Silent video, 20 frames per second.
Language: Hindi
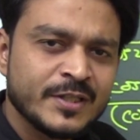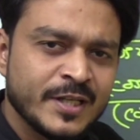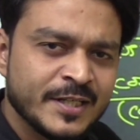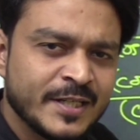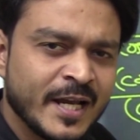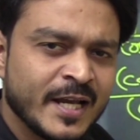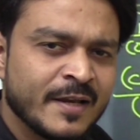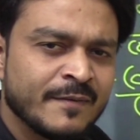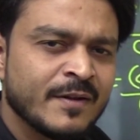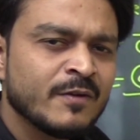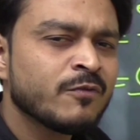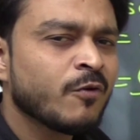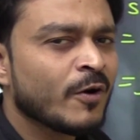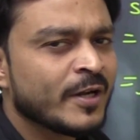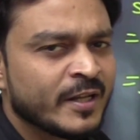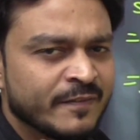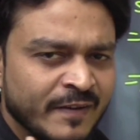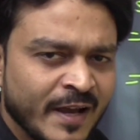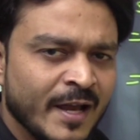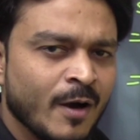टीटा की वैल्यू
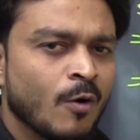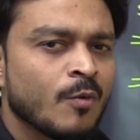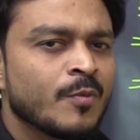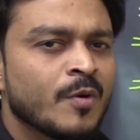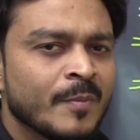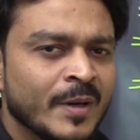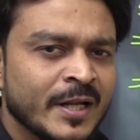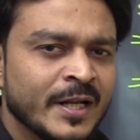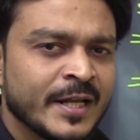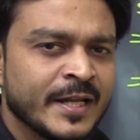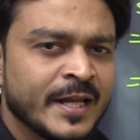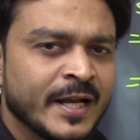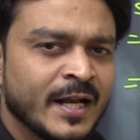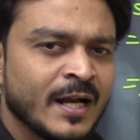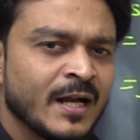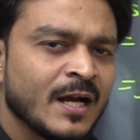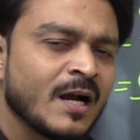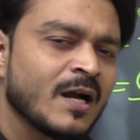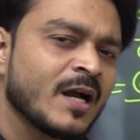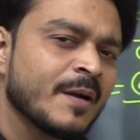45 उमूमन लेने
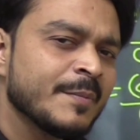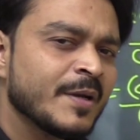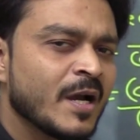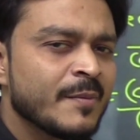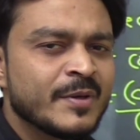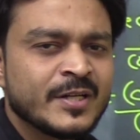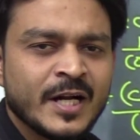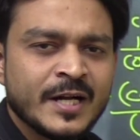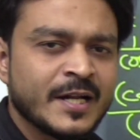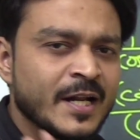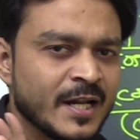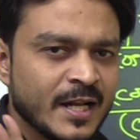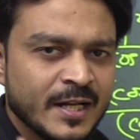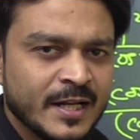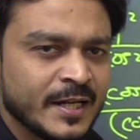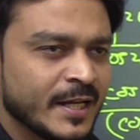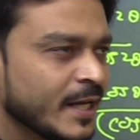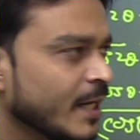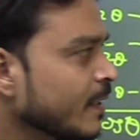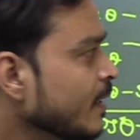का कभी कभी 30 ले
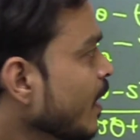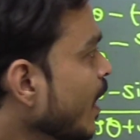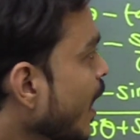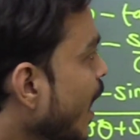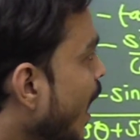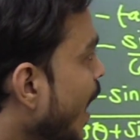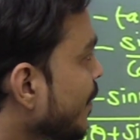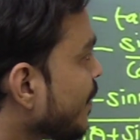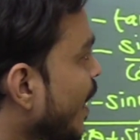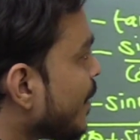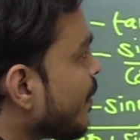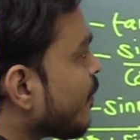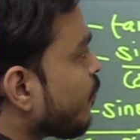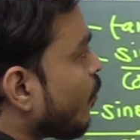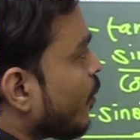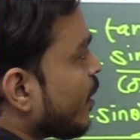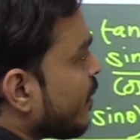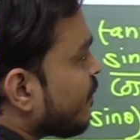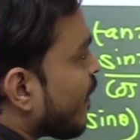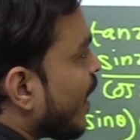लेने का अब यहाँ पे
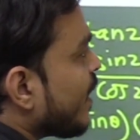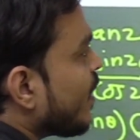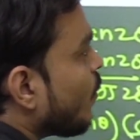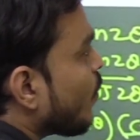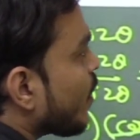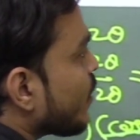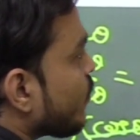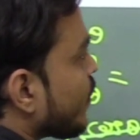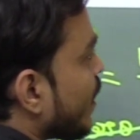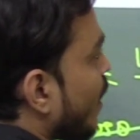45 लोगे